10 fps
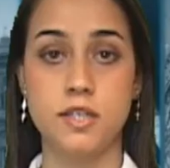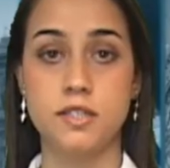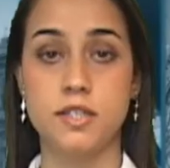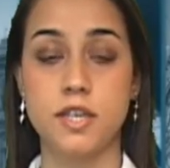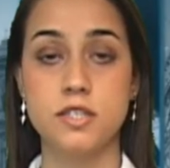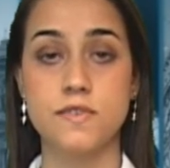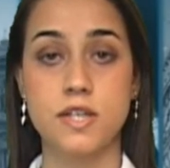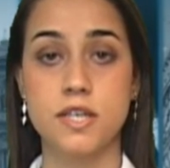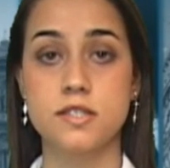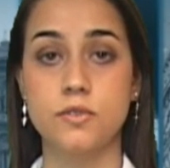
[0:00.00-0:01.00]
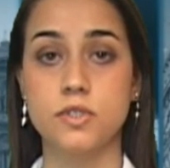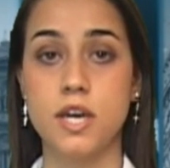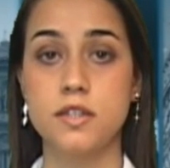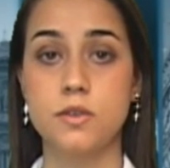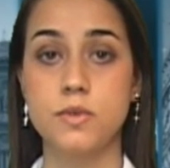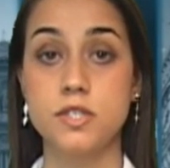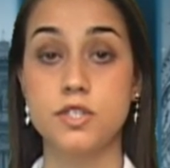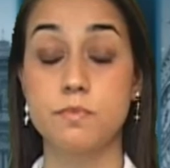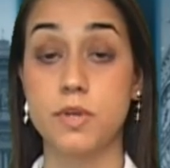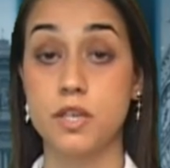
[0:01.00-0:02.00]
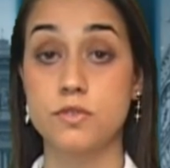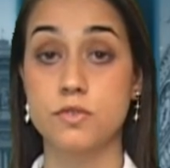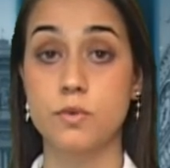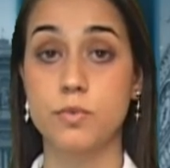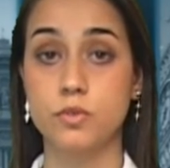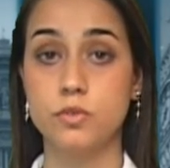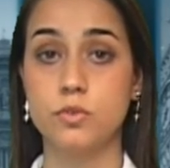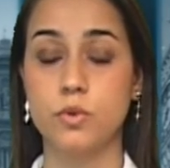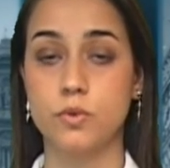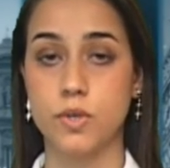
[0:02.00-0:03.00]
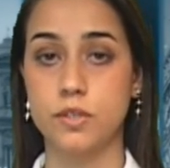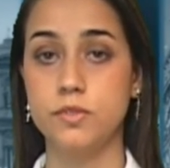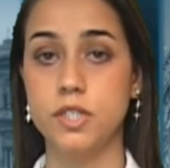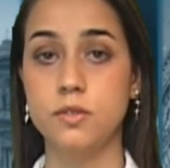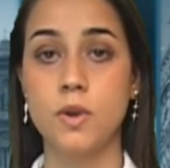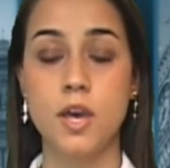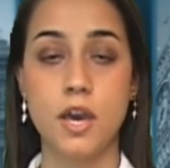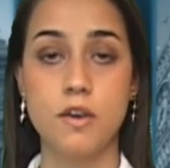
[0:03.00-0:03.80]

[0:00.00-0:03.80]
Dentre eles, vale ressaltar que o índice de preços ao produtor no Reino Unido